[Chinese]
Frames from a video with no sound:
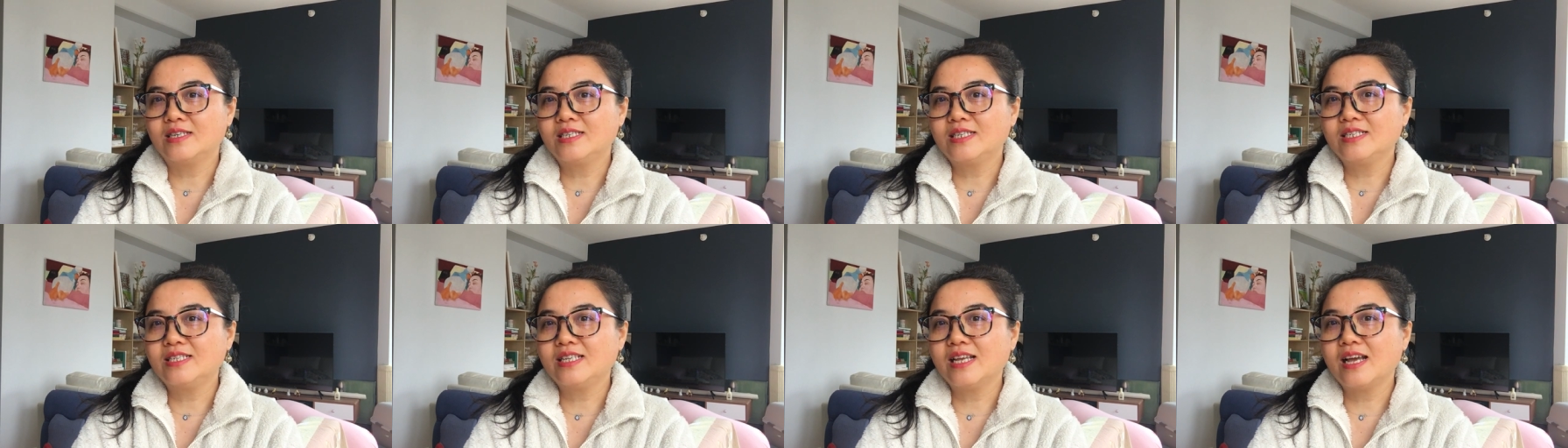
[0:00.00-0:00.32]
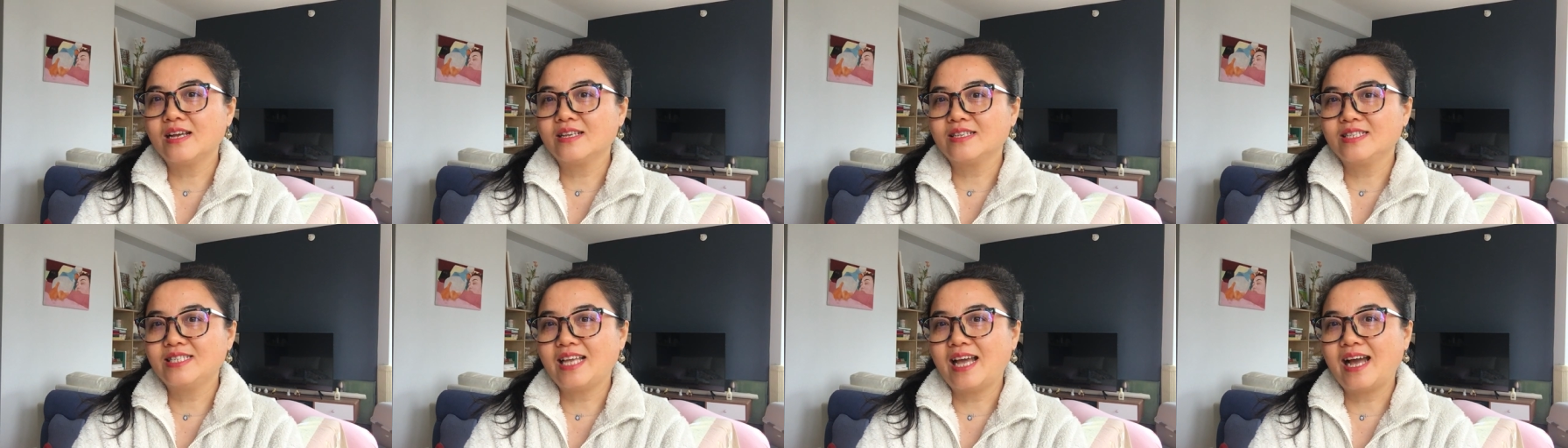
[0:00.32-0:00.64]
是
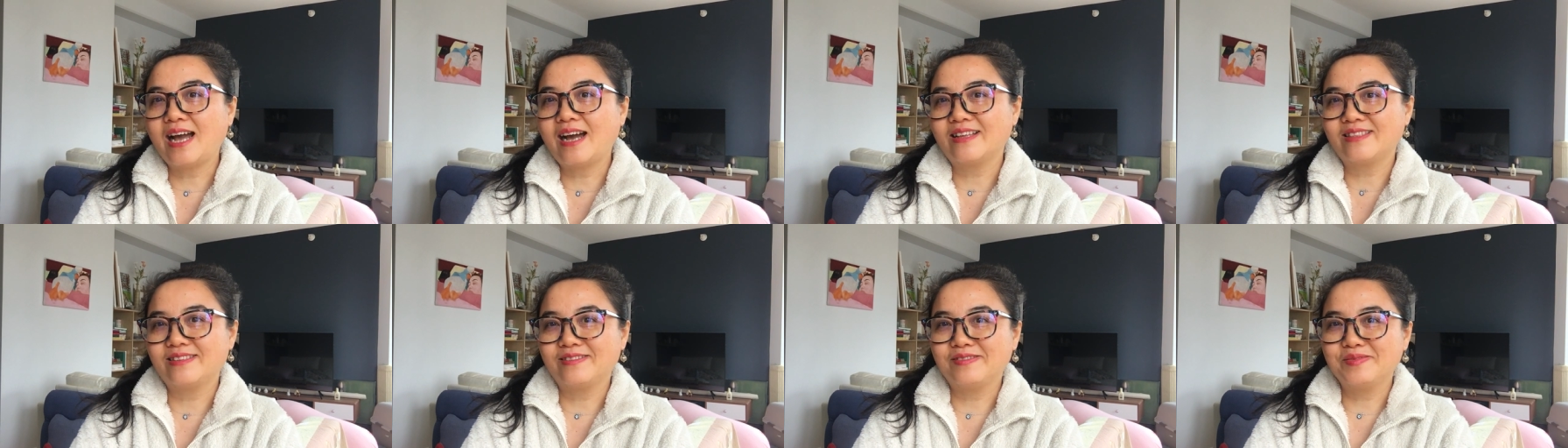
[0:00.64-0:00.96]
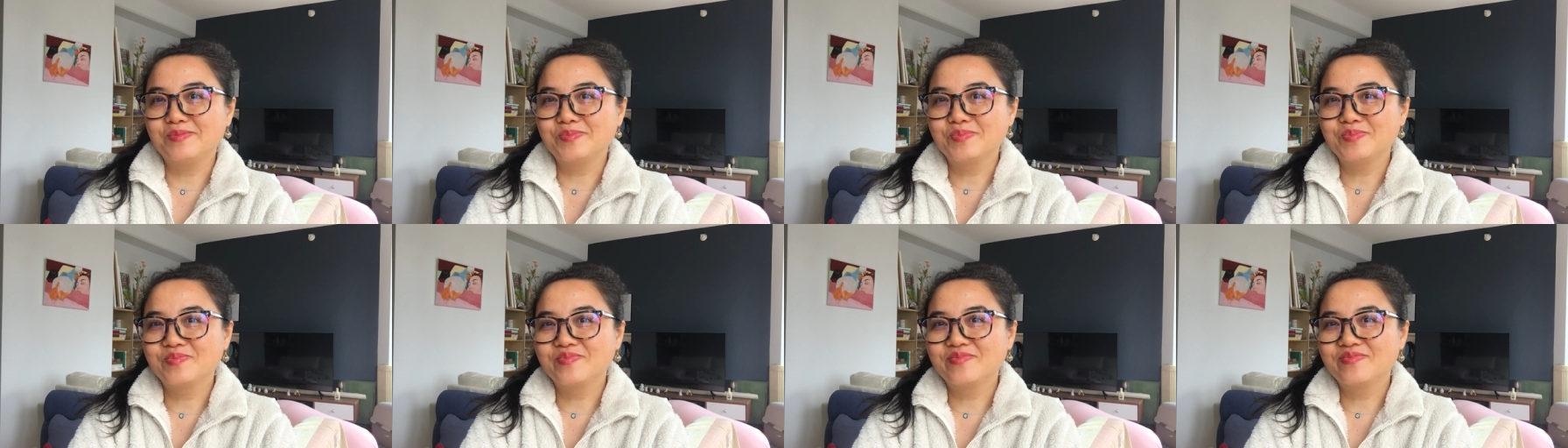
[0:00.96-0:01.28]
向下
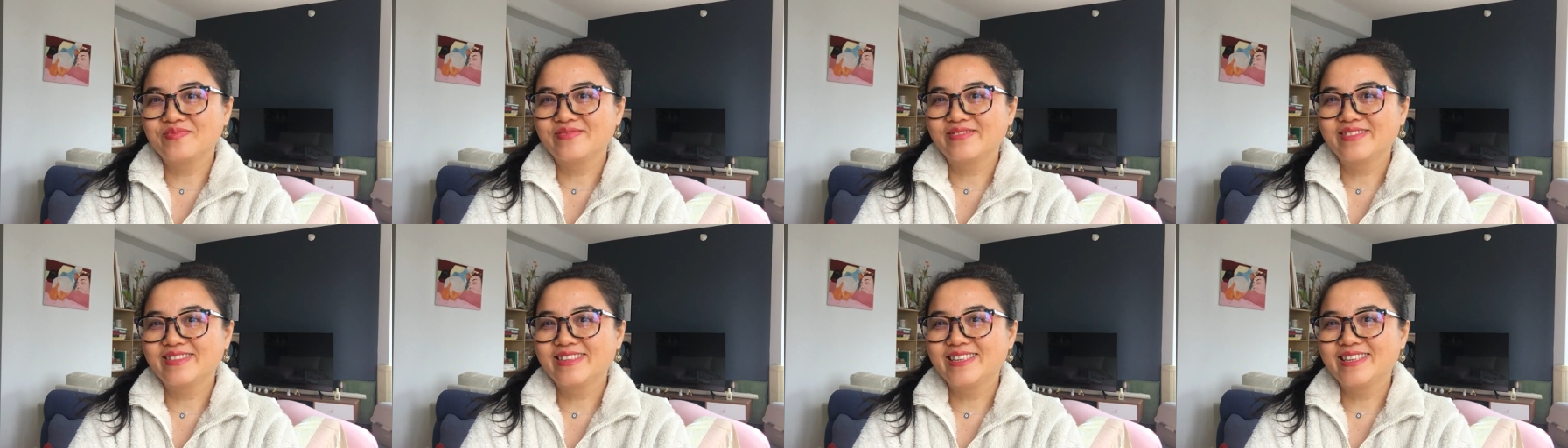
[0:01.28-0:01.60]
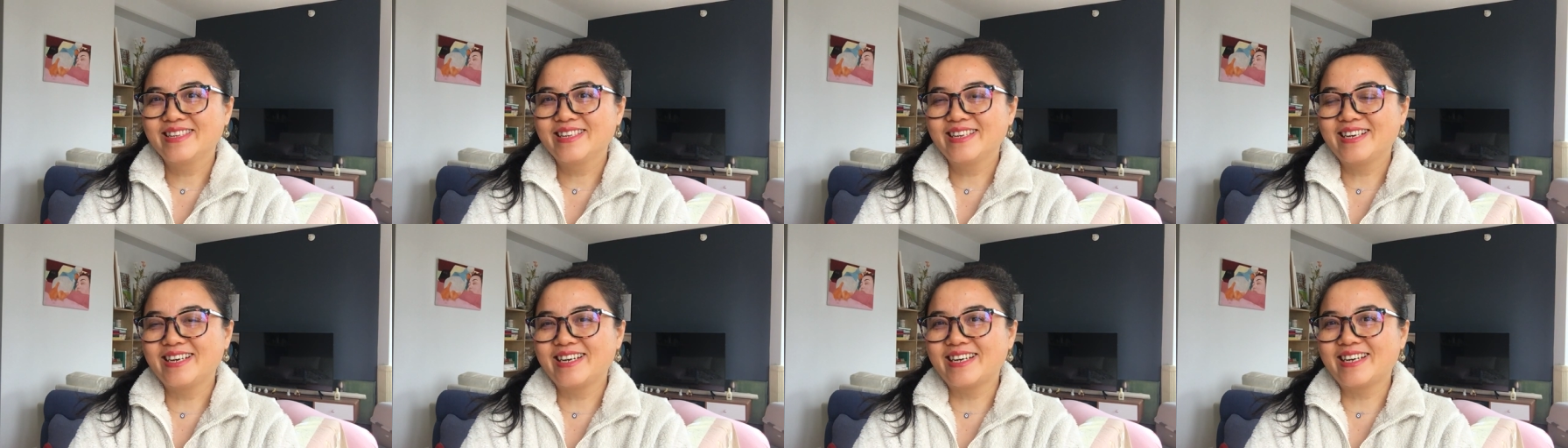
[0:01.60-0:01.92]

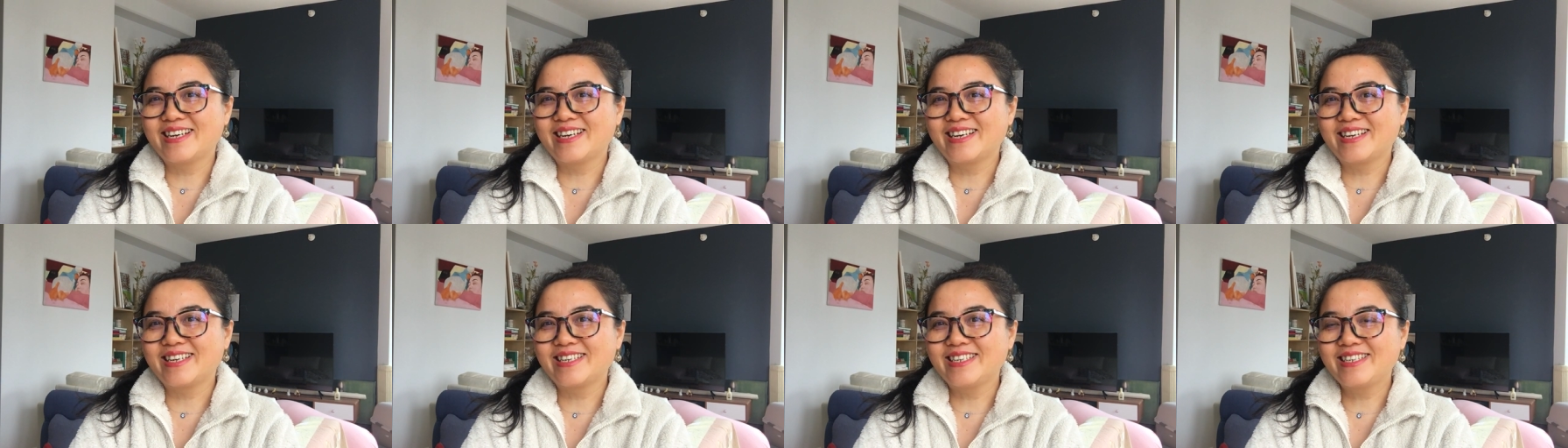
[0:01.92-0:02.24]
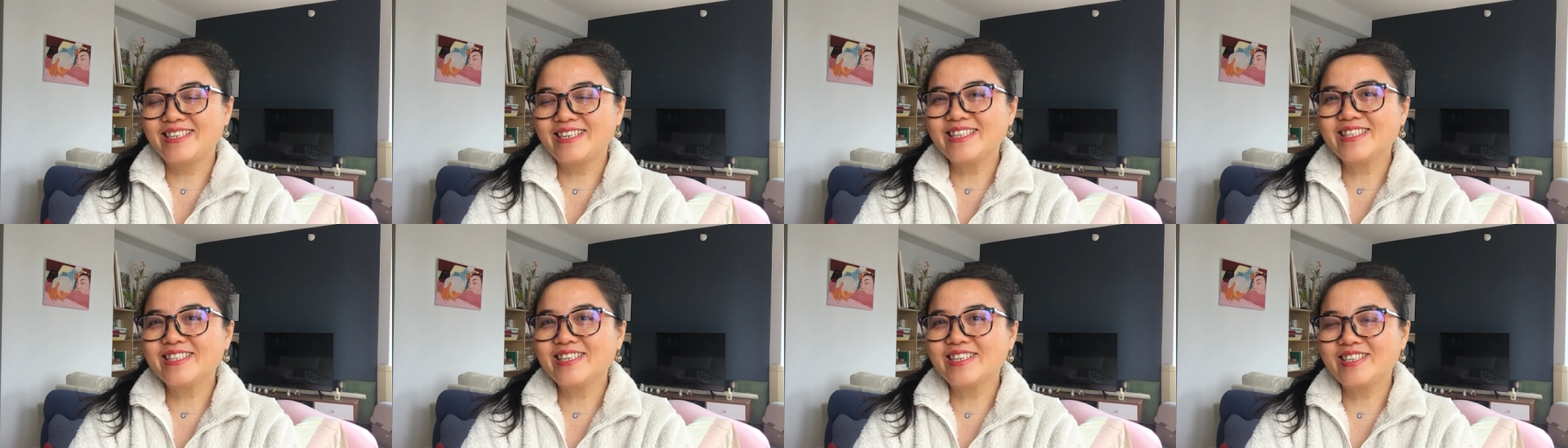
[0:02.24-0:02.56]
的，啊，
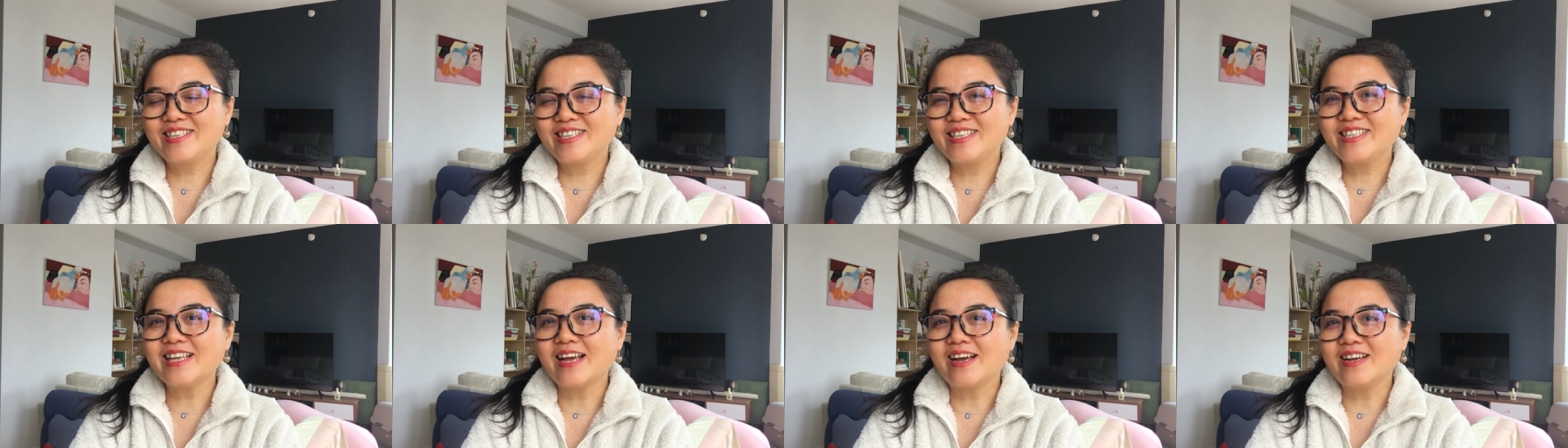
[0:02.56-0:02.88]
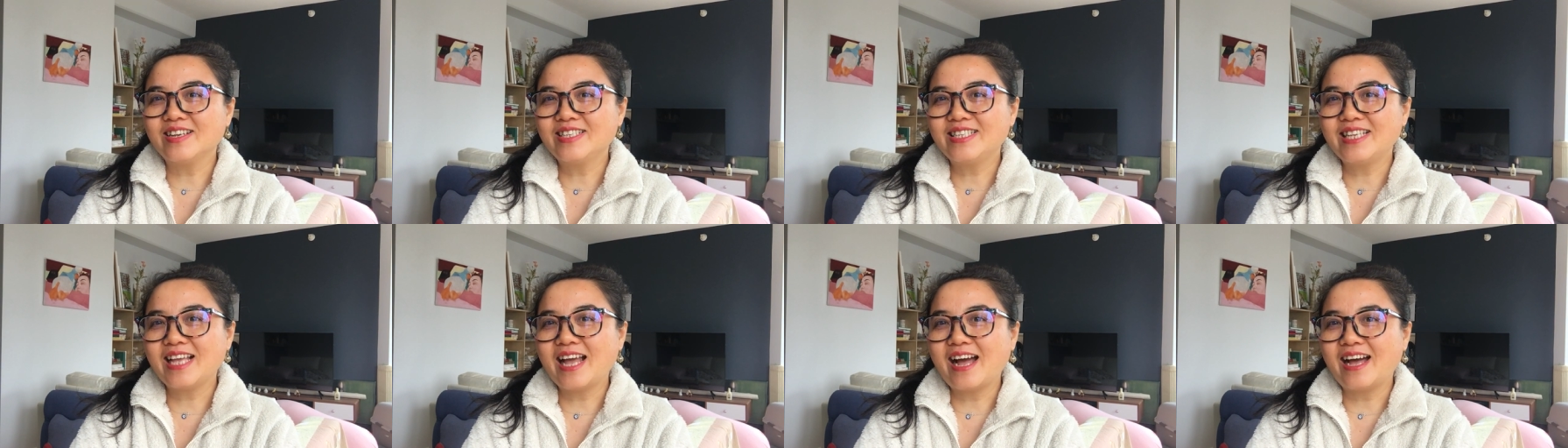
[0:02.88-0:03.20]
真的是
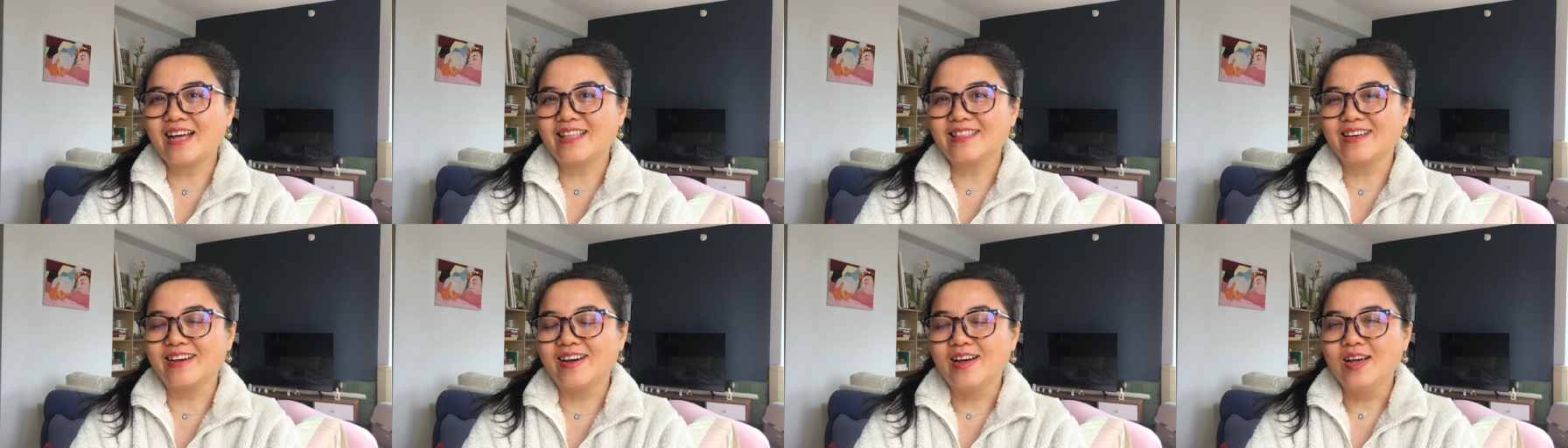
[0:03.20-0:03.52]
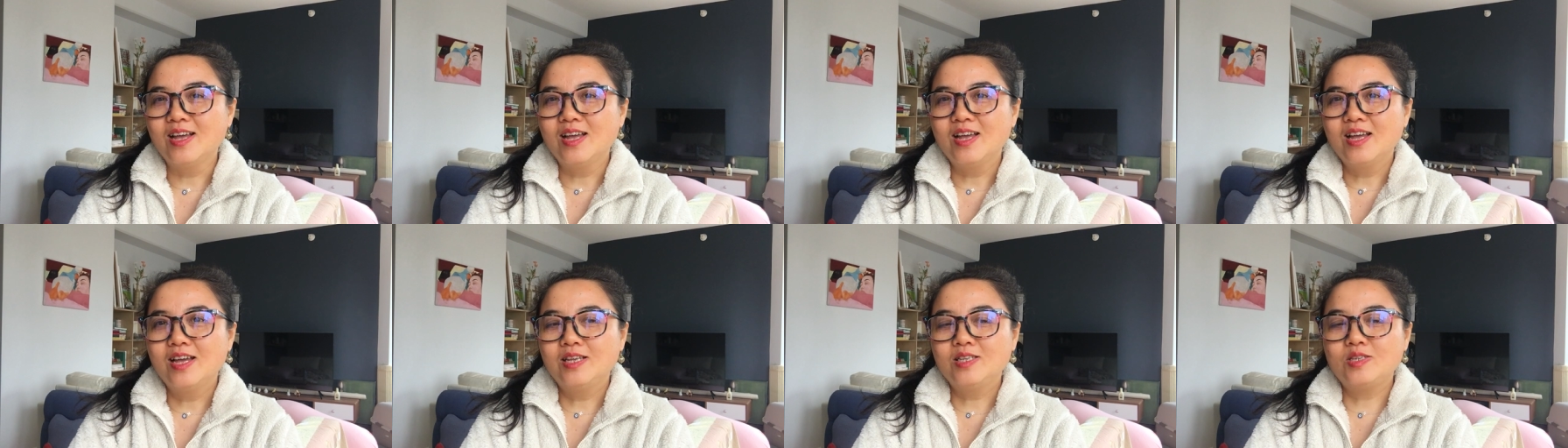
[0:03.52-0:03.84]
向下的，
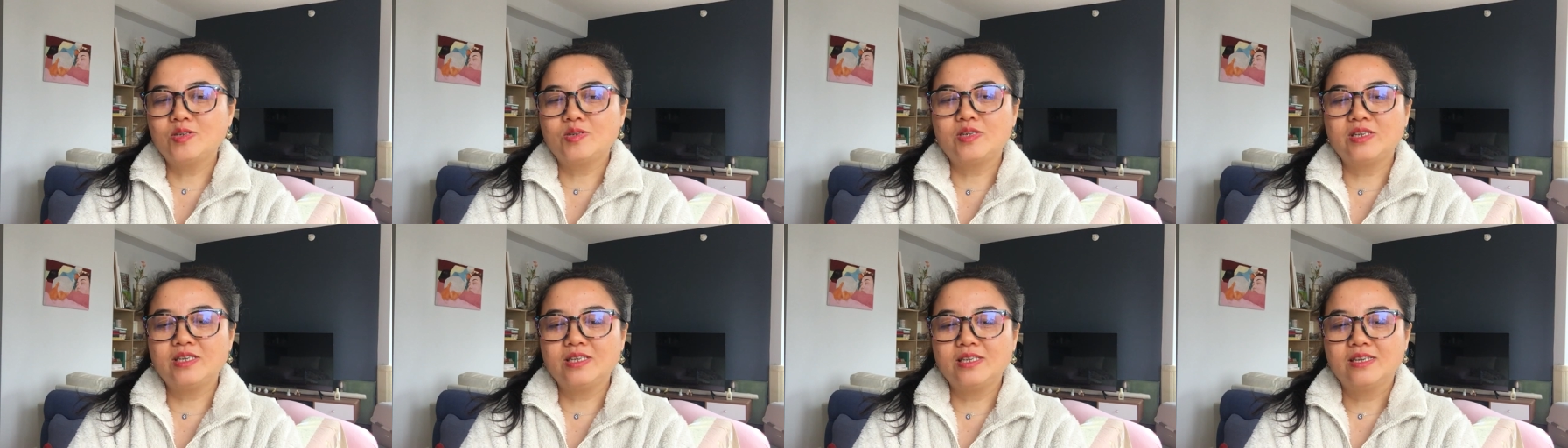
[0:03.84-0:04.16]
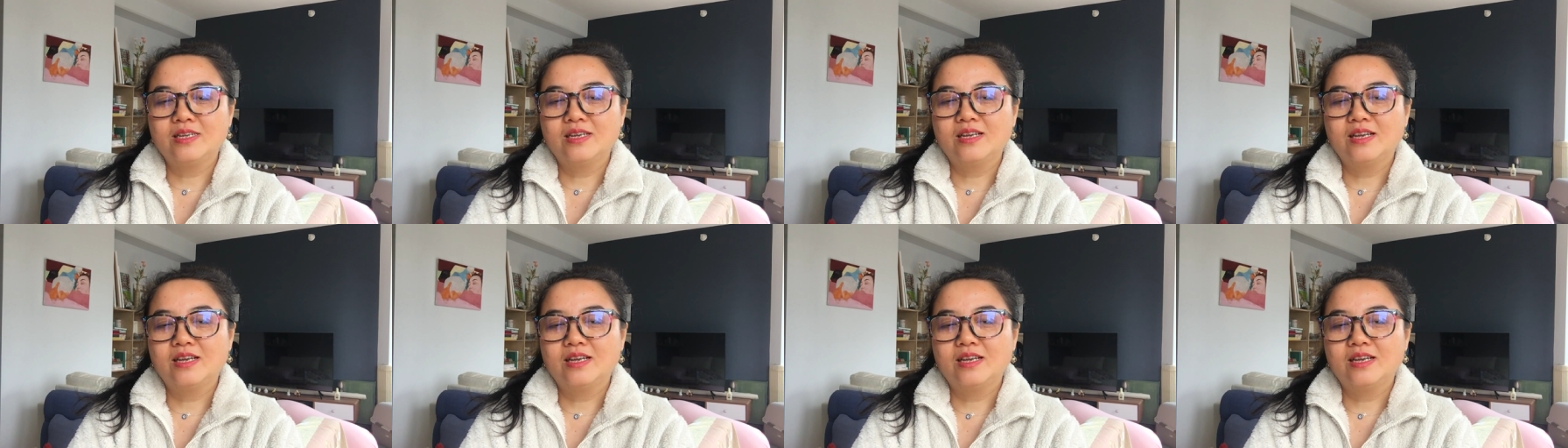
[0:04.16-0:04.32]
就是